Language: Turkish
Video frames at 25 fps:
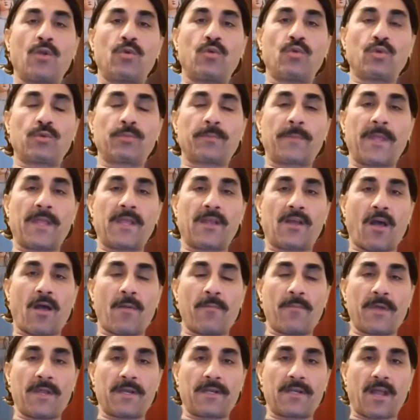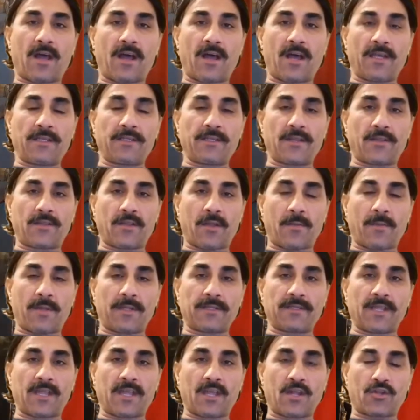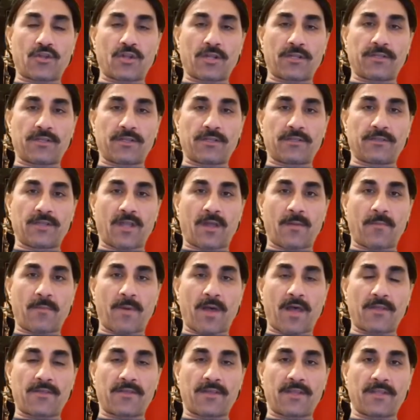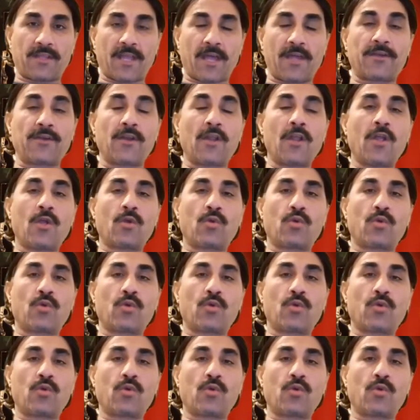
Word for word: Lut peygamberle aynı zamanda yaşadığından bahseder.